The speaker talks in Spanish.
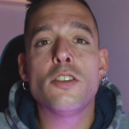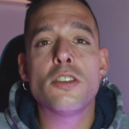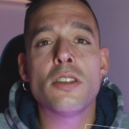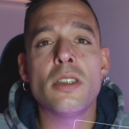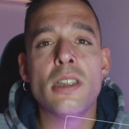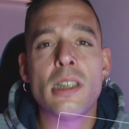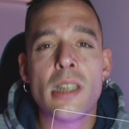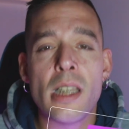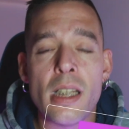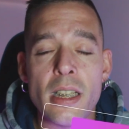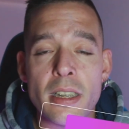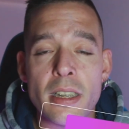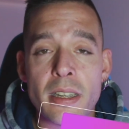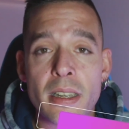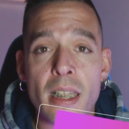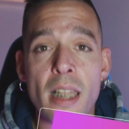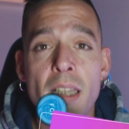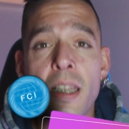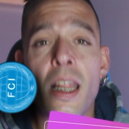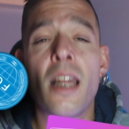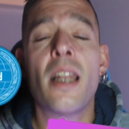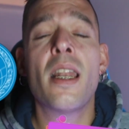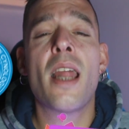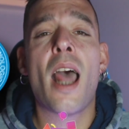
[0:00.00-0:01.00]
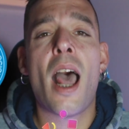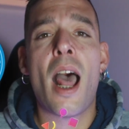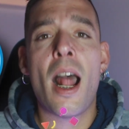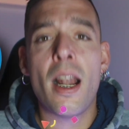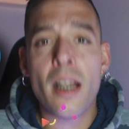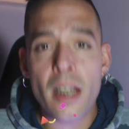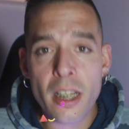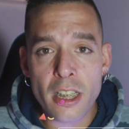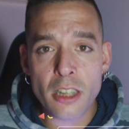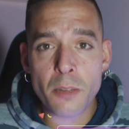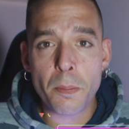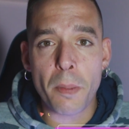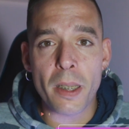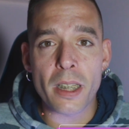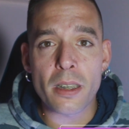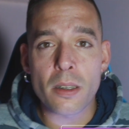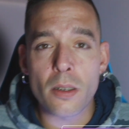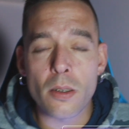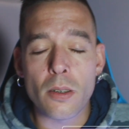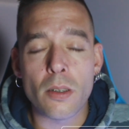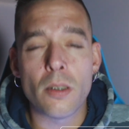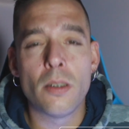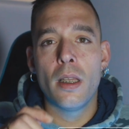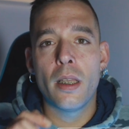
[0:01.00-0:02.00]
nos dice el estándar al
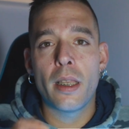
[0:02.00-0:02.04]
respecto?